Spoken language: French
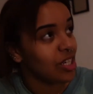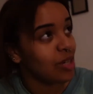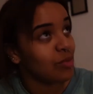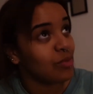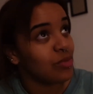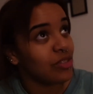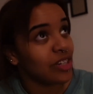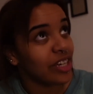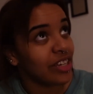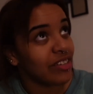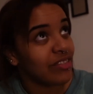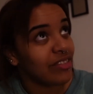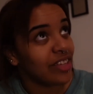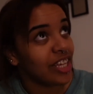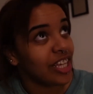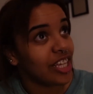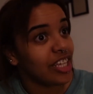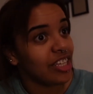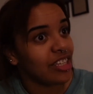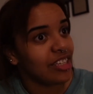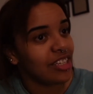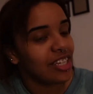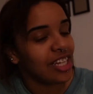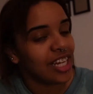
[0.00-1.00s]
Quand mon
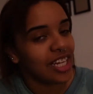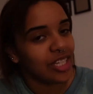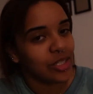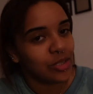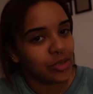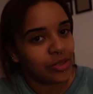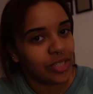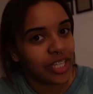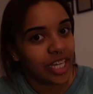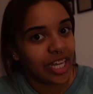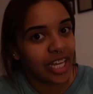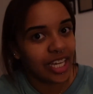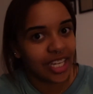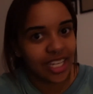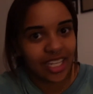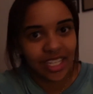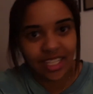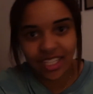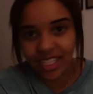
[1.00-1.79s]
réveil, il a sonné à